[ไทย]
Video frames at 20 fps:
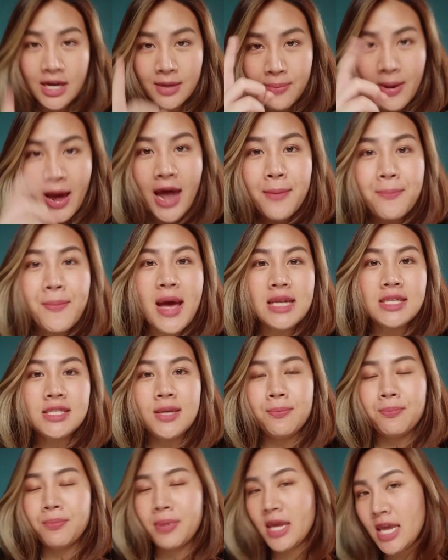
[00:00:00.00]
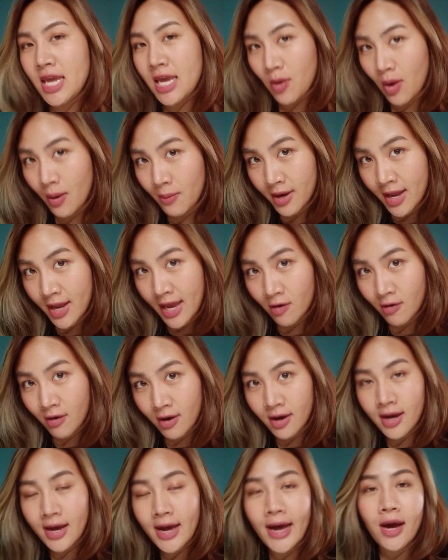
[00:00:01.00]
1080p ความละเอียดของ
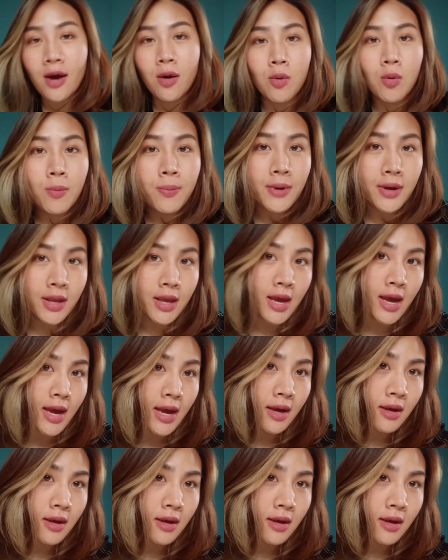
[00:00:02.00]
เขาเป็นไง